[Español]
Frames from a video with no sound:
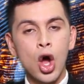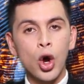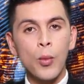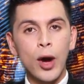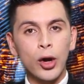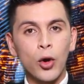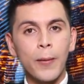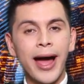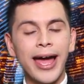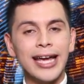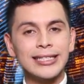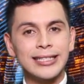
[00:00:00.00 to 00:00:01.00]
como
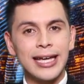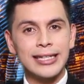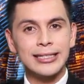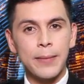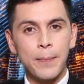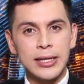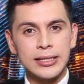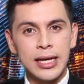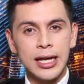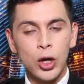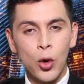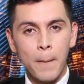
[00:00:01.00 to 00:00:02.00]
arroba
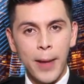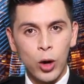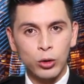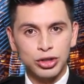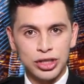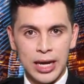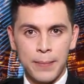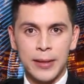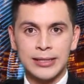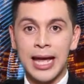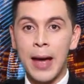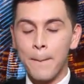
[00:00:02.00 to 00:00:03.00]

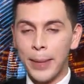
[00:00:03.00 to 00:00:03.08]
sspc-chiapas.